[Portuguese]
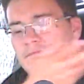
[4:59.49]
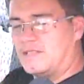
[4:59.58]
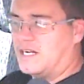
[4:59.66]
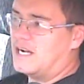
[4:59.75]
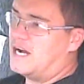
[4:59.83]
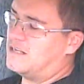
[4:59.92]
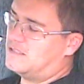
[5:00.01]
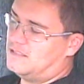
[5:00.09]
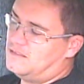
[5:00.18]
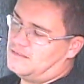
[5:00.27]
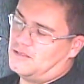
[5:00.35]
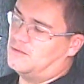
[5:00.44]
trancaram
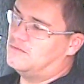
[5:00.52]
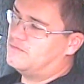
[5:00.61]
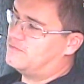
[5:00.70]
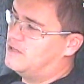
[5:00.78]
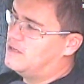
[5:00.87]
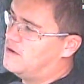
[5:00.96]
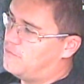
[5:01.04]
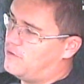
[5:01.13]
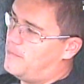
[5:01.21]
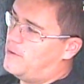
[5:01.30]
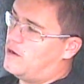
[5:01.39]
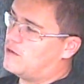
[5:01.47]
aqui, então foi
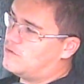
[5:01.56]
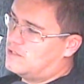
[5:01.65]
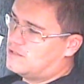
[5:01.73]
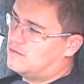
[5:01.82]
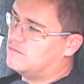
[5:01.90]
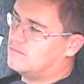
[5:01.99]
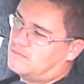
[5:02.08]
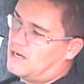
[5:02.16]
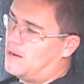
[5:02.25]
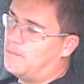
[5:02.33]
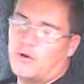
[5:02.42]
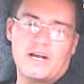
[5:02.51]
a melhor coisa, não
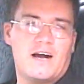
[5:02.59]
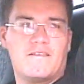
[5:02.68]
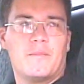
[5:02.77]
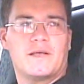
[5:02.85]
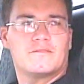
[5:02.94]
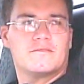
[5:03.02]
acabou o engarrafamento.